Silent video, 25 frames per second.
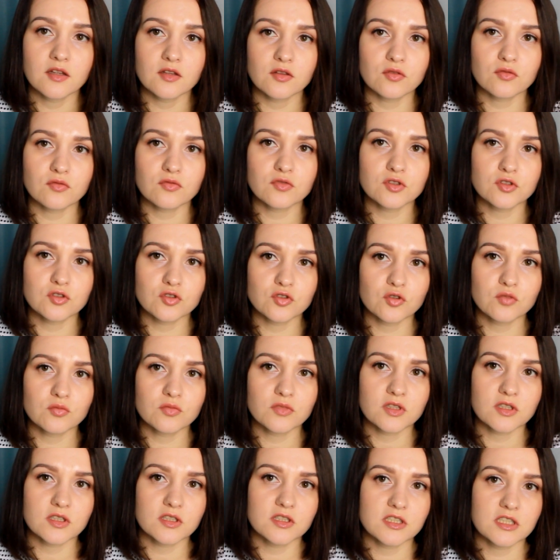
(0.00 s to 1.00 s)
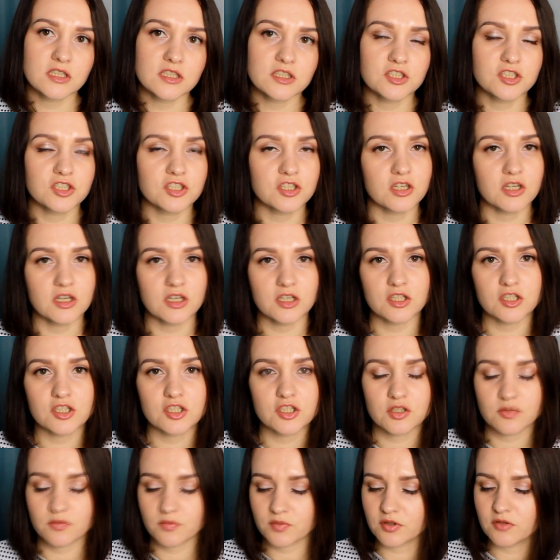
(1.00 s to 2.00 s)
Ну вот темные оттеночки,
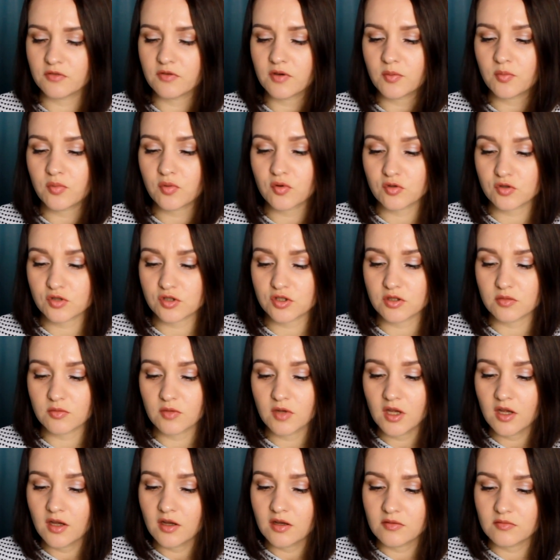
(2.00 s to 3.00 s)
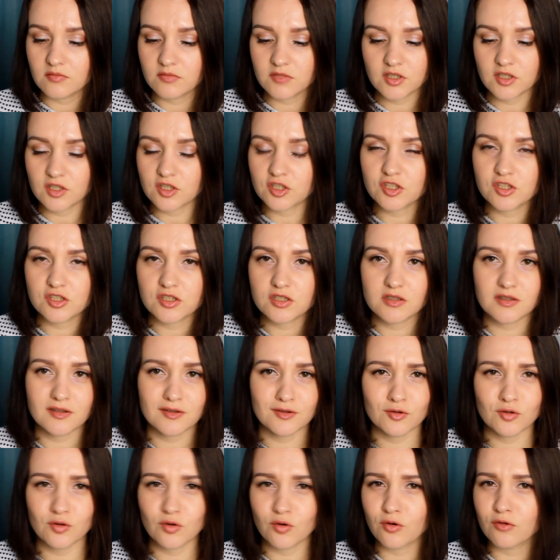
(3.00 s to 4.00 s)
конечно, под вопросом. Мне кажется,
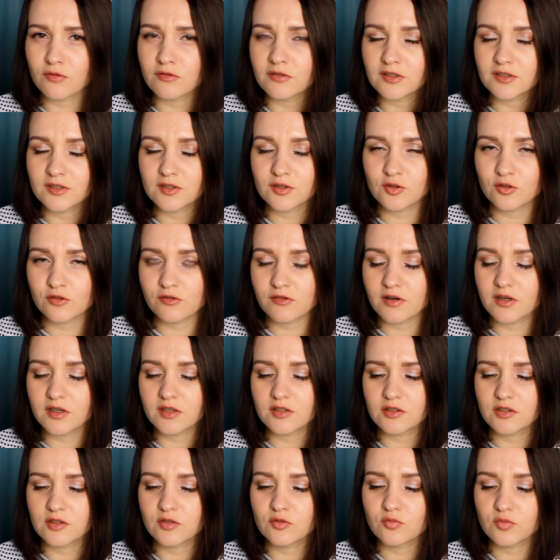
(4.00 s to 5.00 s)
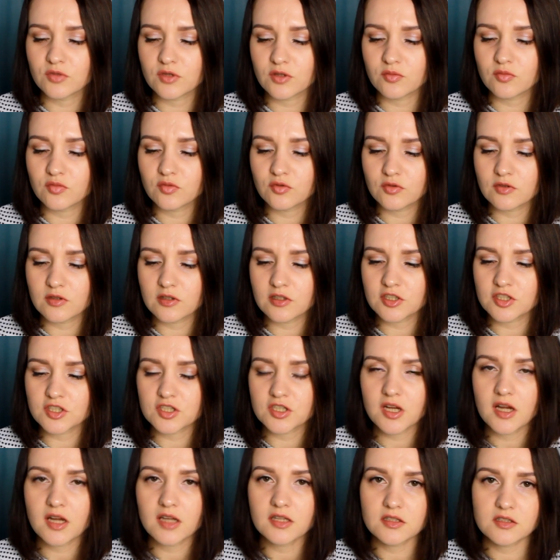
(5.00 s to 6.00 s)
надолго-надолго они у меня будут
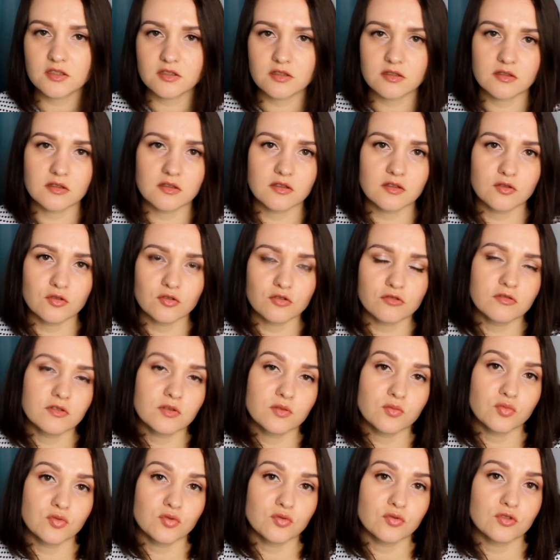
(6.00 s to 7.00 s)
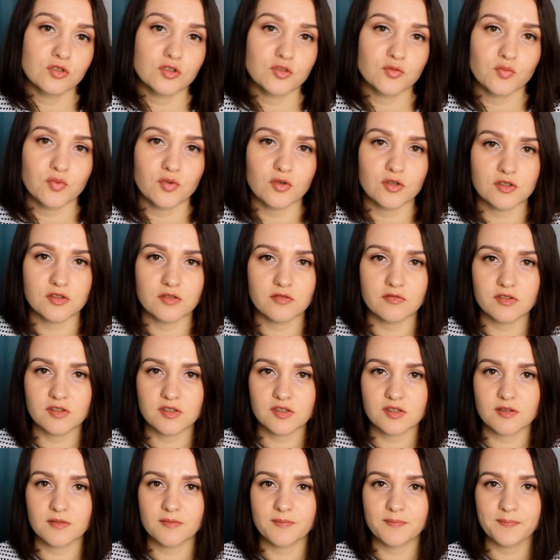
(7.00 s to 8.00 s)
лежать и долго будут
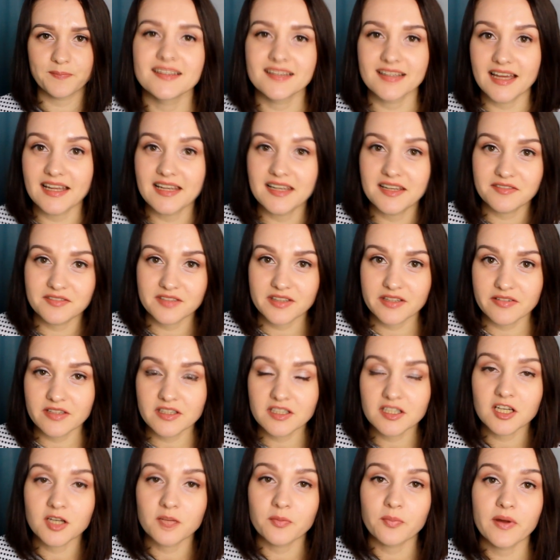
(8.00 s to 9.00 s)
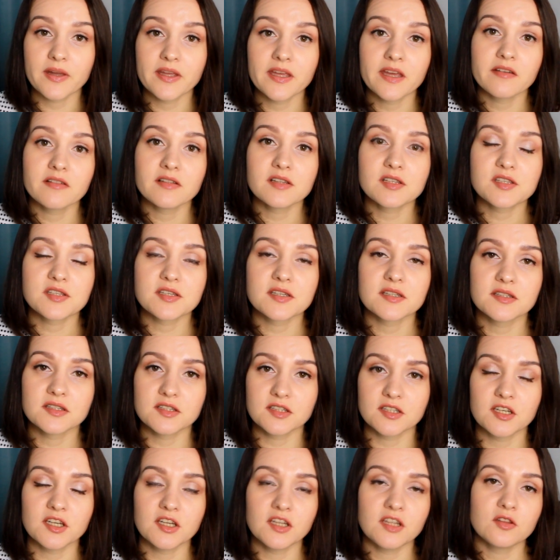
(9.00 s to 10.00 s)
использоваться. Далее в новинках появятся
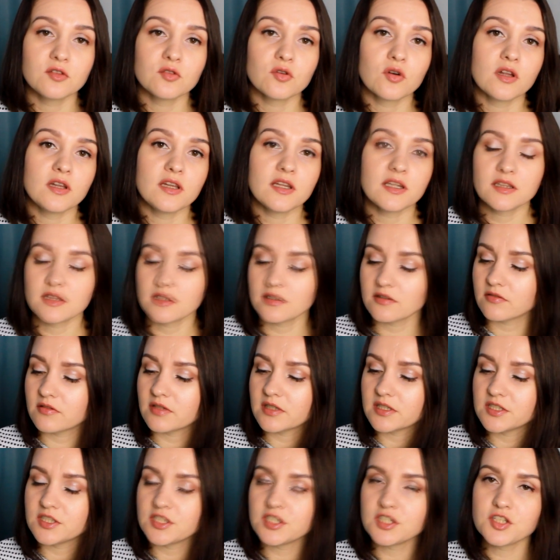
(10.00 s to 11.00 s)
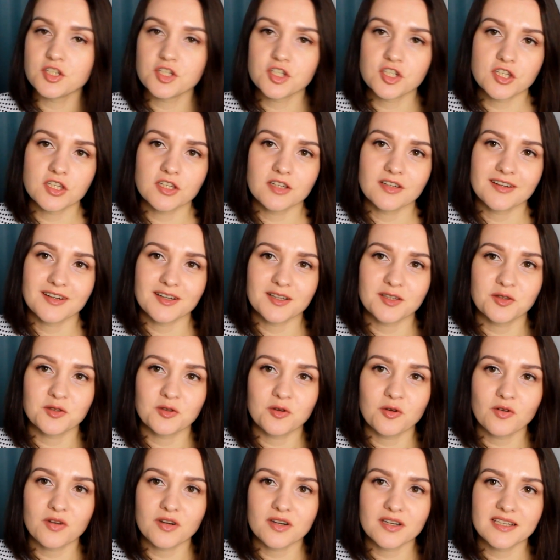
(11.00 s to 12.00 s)
три туалетные водички,
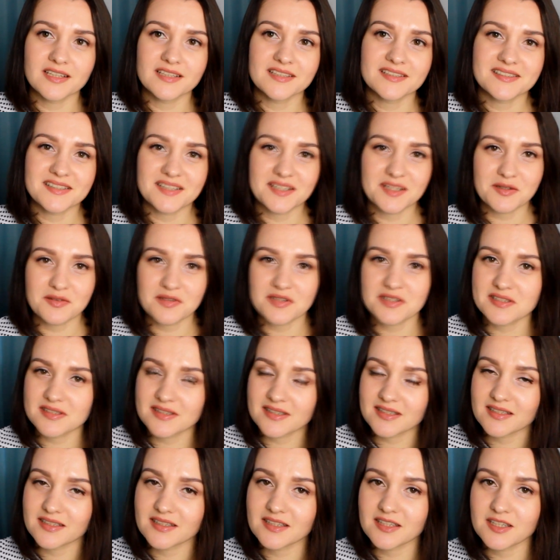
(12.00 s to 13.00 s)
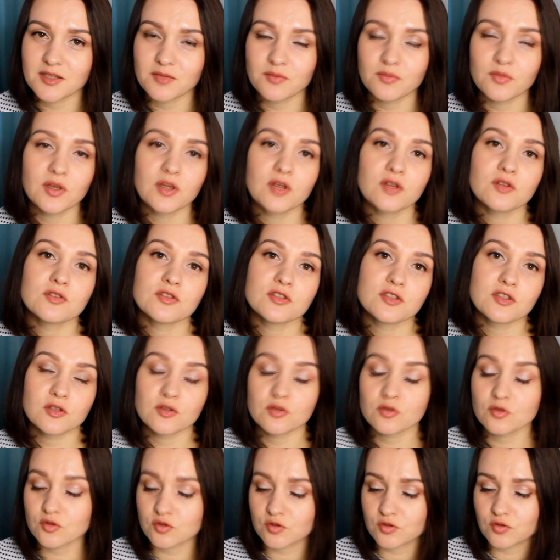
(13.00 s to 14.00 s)
которые, соответственно, не имеют
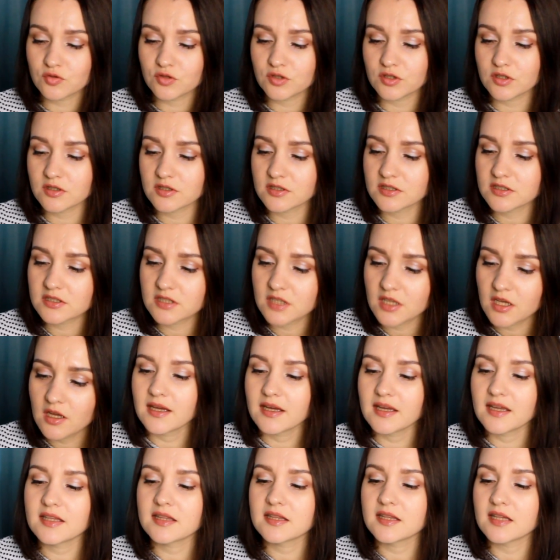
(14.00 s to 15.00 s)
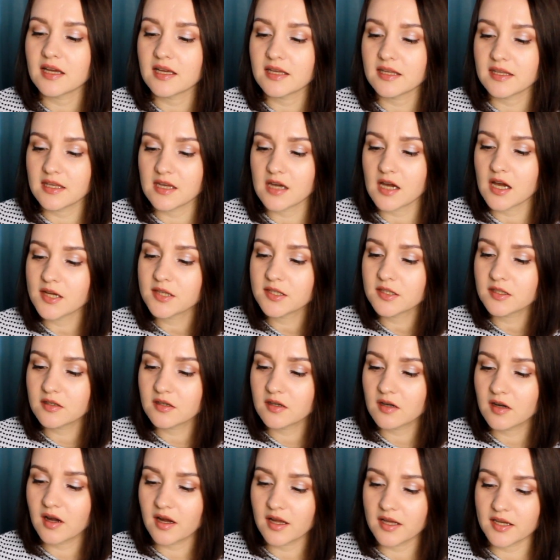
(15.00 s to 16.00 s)
сильную стойкость. Это
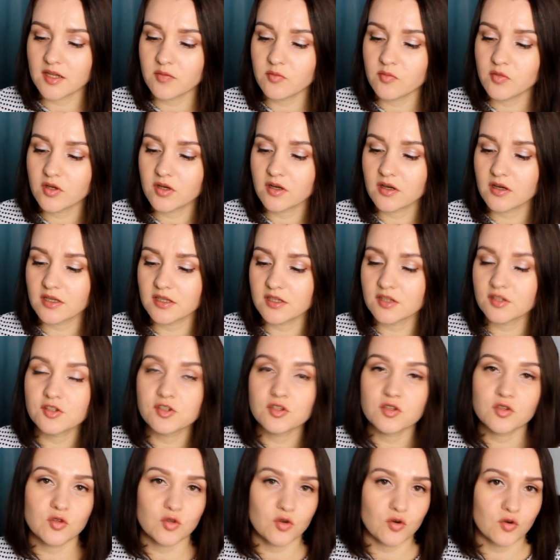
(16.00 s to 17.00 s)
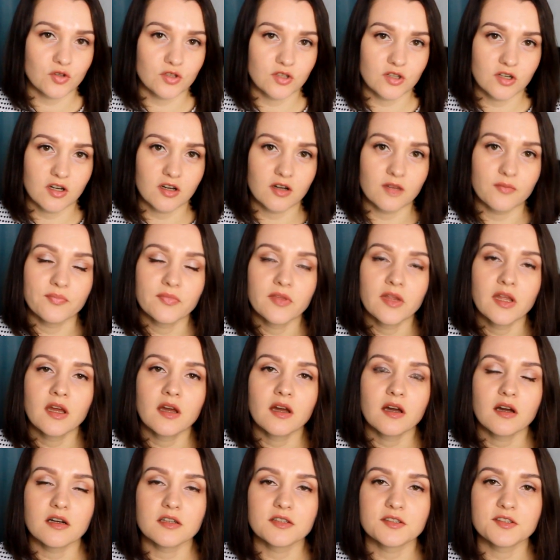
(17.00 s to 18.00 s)
океаника, карибика и цитроника.
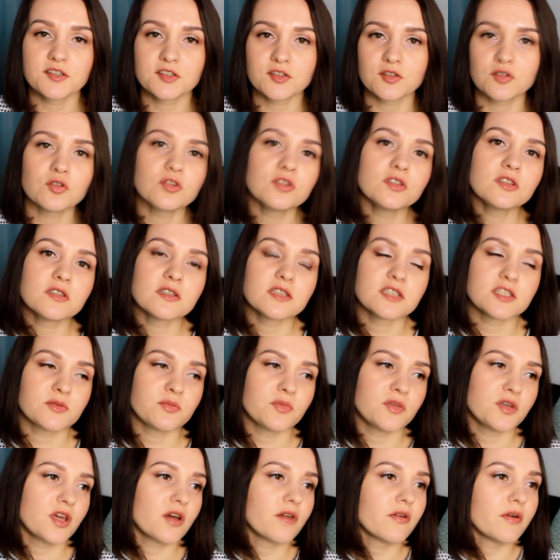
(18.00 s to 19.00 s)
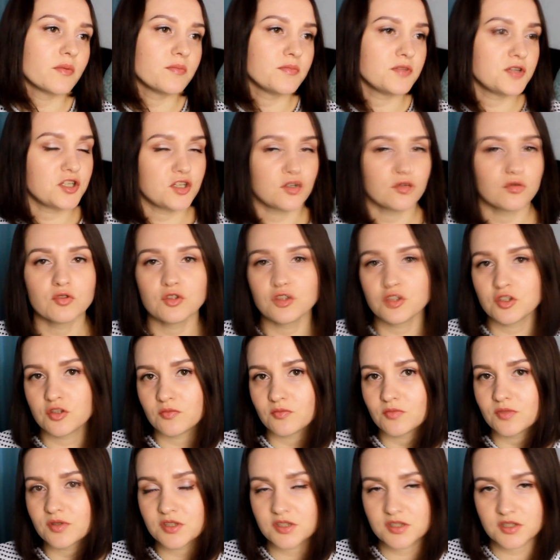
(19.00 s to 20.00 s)
А Цитроника с меня вообще
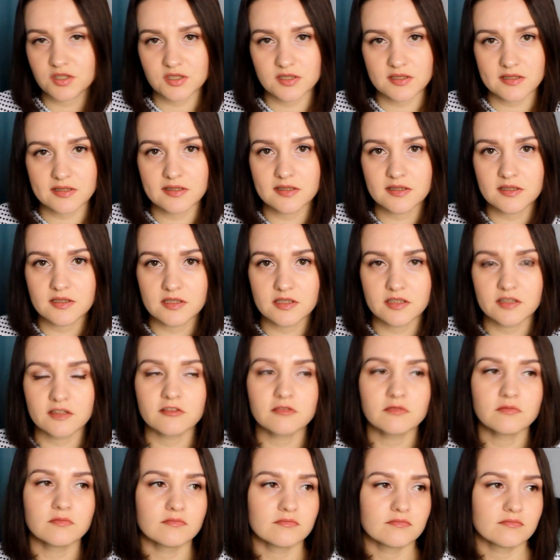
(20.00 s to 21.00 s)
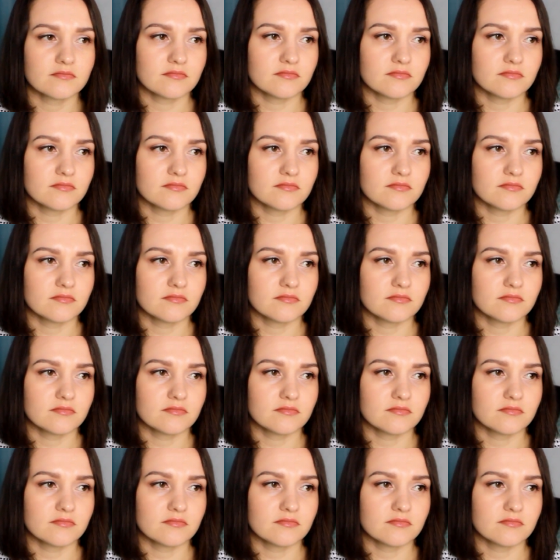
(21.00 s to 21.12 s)
очень быстро слетел.